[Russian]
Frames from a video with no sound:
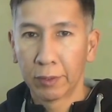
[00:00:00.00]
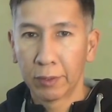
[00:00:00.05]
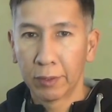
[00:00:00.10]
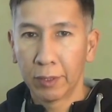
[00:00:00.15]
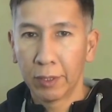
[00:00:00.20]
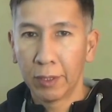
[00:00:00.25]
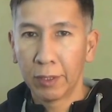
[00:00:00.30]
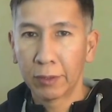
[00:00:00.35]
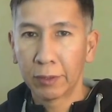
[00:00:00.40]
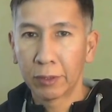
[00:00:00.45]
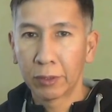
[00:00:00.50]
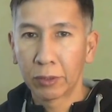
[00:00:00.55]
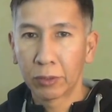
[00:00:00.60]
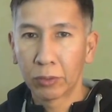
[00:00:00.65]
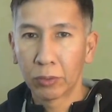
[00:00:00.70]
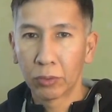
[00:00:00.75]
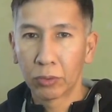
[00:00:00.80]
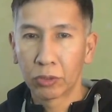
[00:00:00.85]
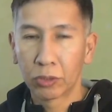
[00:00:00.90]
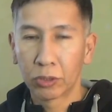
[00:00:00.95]
Это
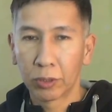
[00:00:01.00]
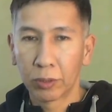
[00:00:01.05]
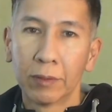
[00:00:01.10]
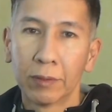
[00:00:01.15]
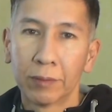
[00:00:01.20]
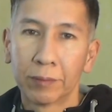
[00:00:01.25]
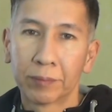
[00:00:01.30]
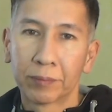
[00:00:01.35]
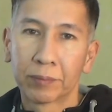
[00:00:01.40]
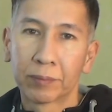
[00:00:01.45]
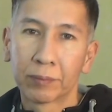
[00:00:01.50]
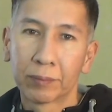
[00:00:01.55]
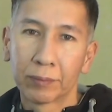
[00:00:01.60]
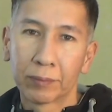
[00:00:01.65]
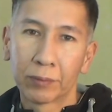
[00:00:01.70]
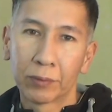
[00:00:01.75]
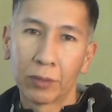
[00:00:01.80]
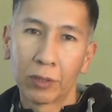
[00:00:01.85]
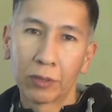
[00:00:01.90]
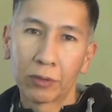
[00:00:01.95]
точка.
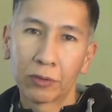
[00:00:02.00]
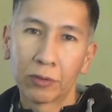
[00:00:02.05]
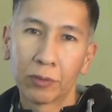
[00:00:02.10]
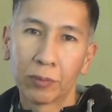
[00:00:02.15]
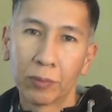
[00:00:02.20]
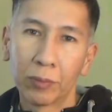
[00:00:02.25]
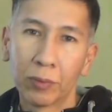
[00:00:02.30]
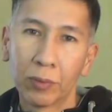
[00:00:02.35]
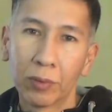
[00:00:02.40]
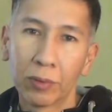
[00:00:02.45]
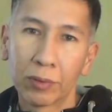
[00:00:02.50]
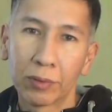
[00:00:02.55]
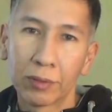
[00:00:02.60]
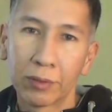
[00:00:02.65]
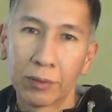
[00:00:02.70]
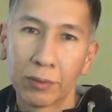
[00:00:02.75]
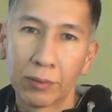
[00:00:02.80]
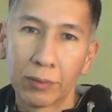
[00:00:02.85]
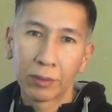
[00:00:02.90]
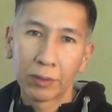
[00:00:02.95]
Ну а чтобы голос
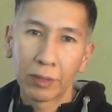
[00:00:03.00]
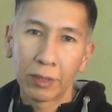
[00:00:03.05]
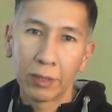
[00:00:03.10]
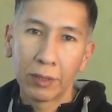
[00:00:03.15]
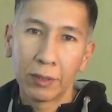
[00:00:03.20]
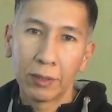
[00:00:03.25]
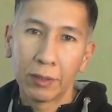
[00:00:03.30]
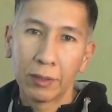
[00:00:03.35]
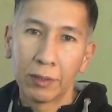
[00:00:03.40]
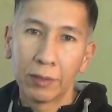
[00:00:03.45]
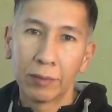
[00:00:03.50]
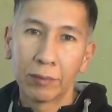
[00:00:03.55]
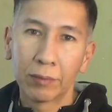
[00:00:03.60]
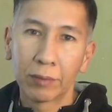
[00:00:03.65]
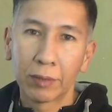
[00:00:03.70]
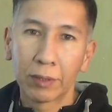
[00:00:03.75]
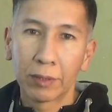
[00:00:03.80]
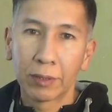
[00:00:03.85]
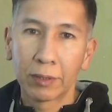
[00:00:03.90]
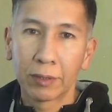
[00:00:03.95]
не украли, его
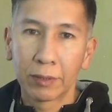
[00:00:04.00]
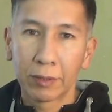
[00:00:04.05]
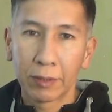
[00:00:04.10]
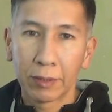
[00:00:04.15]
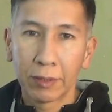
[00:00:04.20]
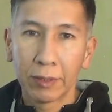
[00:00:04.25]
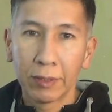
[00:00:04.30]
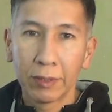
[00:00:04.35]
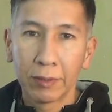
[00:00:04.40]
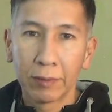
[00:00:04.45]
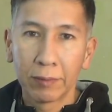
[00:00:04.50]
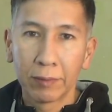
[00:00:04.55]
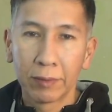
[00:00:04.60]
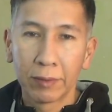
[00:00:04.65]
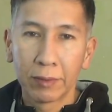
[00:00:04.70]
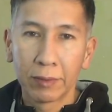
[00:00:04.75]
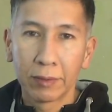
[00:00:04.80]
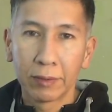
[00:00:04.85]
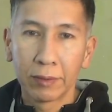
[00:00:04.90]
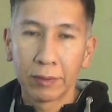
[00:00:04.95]
надо
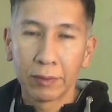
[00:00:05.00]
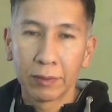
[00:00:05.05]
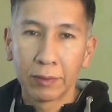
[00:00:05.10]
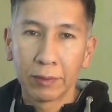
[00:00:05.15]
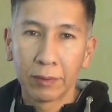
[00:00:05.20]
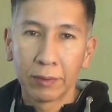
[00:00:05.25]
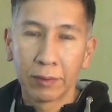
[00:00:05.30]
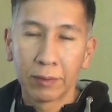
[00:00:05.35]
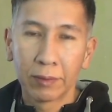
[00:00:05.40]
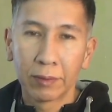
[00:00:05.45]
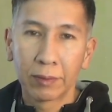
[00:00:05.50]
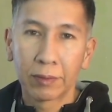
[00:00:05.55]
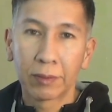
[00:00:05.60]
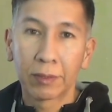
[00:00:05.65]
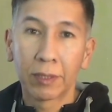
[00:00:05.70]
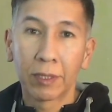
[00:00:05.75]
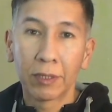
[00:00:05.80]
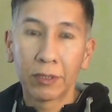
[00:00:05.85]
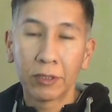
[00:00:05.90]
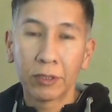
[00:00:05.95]
контролировать. И
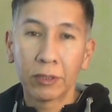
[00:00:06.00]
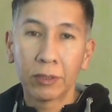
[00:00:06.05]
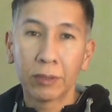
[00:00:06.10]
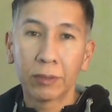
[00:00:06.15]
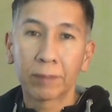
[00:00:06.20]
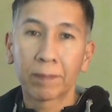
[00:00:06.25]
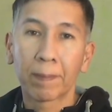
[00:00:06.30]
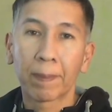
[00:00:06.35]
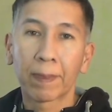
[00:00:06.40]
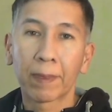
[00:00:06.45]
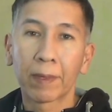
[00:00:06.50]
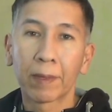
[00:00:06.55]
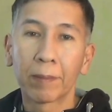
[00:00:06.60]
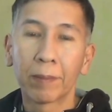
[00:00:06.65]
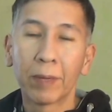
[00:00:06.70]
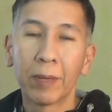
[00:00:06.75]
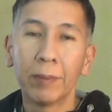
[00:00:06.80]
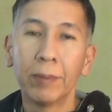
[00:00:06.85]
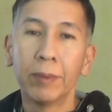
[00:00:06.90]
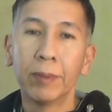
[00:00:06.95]
значит,
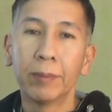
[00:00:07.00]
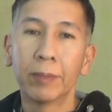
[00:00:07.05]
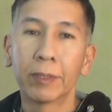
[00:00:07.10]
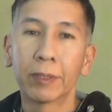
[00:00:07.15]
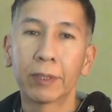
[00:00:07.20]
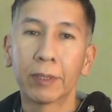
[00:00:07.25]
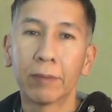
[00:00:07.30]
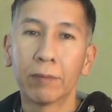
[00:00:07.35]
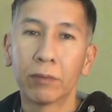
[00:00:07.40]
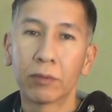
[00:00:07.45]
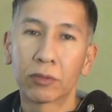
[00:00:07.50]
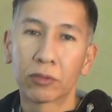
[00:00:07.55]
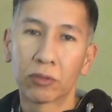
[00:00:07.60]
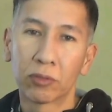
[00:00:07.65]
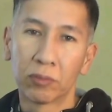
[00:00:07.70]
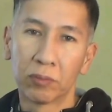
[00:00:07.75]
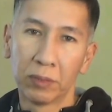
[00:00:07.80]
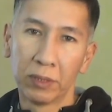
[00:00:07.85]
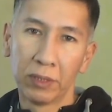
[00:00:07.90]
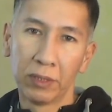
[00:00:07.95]
помимо того,
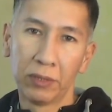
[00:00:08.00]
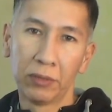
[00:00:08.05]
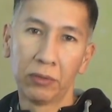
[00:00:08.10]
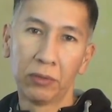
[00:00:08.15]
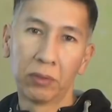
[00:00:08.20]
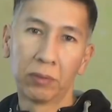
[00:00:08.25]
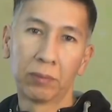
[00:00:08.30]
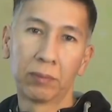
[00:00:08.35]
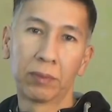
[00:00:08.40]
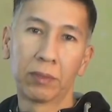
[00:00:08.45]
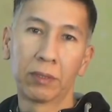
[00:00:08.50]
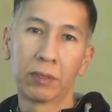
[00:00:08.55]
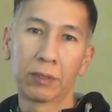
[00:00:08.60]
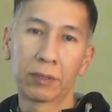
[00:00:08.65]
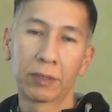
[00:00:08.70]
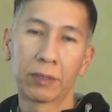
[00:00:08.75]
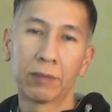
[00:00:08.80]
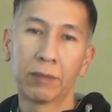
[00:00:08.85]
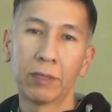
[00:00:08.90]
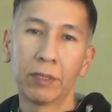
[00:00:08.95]
что мы идем
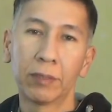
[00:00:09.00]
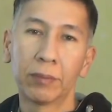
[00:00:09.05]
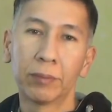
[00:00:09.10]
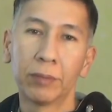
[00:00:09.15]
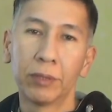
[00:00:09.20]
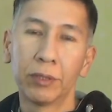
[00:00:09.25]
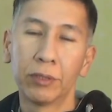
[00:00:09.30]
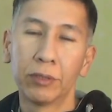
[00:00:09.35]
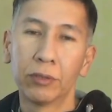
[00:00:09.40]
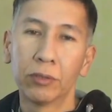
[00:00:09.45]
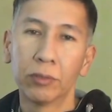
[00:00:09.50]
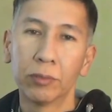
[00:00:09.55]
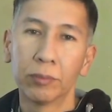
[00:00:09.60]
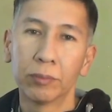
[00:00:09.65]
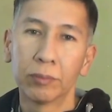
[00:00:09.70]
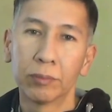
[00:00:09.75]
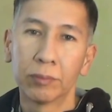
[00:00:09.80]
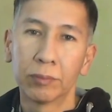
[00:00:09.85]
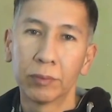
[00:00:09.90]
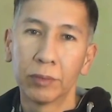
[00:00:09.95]
голосовать, мы
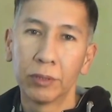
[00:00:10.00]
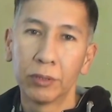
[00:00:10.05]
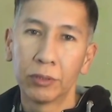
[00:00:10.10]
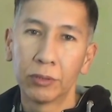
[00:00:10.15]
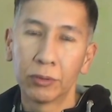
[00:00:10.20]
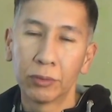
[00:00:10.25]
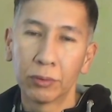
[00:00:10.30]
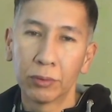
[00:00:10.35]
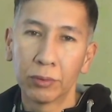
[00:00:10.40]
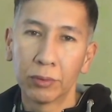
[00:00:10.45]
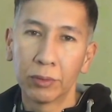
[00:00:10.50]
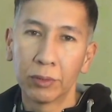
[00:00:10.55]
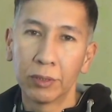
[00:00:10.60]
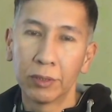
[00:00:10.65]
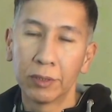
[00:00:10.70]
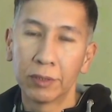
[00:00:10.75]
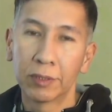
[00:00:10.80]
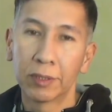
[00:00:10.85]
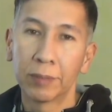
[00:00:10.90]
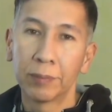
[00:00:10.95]
идем еще
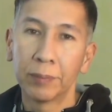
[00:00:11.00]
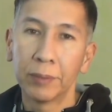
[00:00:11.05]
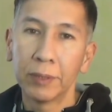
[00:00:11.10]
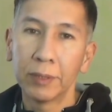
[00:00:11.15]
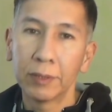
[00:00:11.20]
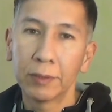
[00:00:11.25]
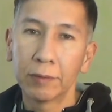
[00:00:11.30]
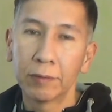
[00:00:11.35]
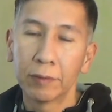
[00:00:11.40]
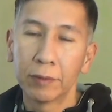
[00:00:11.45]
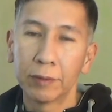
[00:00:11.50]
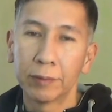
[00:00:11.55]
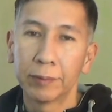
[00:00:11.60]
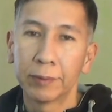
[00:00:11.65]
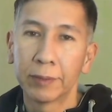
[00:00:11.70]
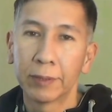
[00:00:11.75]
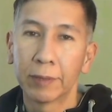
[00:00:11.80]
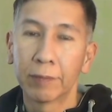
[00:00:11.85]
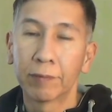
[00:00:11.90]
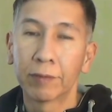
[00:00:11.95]
и
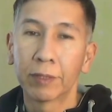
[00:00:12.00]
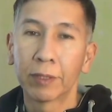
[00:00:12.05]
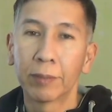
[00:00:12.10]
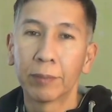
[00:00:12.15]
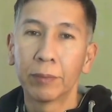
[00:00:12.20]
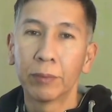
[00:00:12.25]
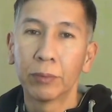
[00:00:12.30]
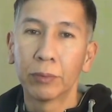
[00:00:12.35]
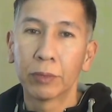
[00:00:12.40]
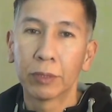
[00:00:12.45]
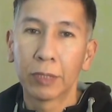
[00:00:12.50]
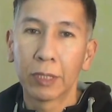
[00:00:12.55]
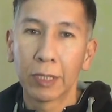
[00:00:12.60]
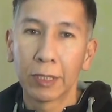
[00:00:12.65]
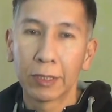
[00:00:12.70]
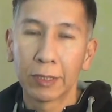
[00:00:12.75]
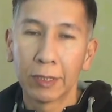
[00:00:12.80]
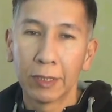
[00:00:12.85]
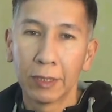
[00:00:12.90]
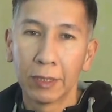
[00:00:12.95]
записываемся в
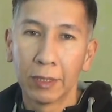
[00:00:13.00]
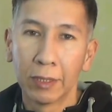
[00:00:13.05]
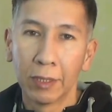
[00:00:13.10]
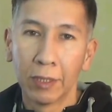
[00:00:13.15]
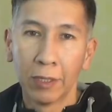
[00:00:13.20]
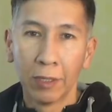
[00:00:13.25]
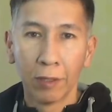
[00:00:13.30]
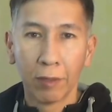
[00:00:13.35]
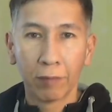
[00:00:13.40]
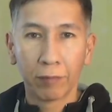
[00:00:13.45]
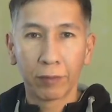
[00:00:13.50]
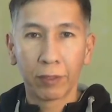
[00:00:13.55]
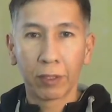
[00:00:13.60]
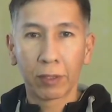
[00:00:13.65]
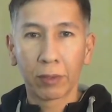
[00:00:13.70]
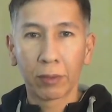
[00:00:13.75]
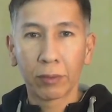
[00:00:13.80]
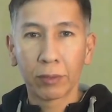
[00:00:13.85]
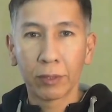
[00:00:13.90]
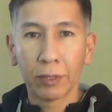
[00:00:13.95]
наблюдатели, в
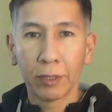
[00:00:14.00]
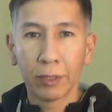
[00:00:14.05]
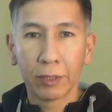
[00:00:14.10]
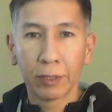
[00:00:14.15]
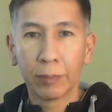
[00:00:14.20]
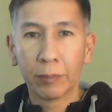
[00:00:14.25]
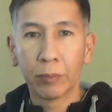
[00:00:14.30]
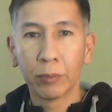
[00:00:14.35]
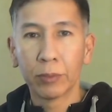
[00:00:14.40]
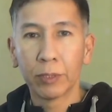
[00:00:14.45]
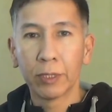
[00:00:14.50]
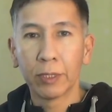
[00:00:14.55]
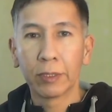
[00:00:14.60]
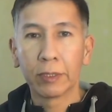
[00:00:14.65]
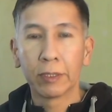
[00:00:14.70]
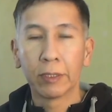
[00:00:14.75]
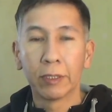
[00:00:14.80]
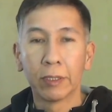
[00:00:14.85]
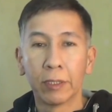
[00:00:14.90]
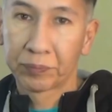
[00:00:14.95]
народные
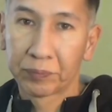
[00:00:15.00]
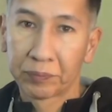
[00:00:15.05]
наблюдатели.